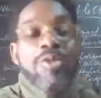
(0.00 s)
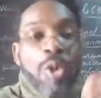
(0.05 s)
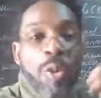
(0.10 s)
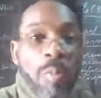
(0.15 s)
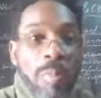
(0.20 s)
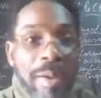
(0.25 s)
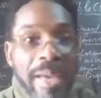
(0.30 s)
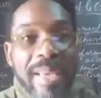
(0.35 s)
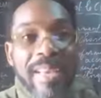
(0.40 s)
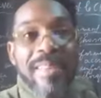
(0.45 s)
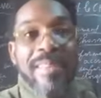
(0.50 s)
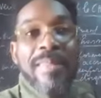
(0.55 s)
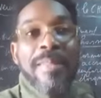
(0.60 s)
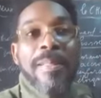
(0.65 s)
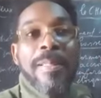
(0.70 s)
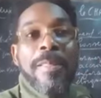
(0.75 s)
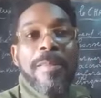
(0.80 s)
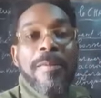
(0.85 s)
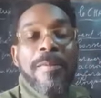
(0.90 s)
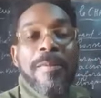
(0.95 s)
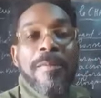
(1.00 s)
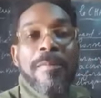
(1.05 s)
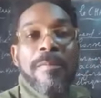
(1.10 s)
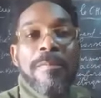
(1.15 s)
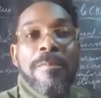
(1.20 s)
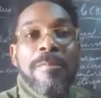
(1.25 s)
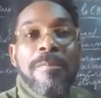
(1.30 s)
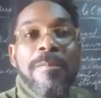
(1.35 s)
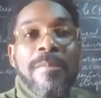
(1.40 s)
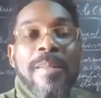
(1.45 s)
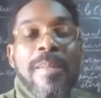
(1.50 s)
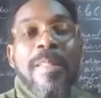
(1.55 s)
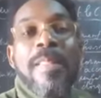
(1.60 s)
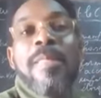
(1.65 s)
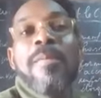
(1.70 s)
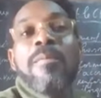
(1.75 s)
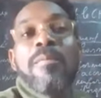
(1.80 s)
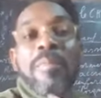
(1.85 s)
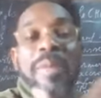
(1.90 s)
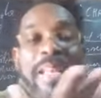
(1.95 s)
est tombée.
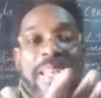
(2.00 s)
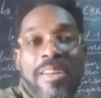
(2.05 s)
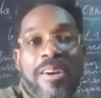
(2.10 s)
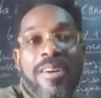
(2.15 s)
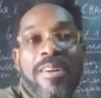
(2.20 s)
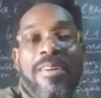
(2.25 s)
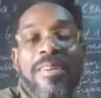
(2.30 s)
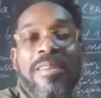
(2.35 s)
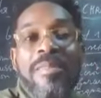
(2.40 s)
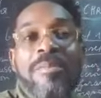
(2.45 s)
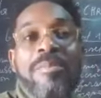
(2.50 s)
Maintenant,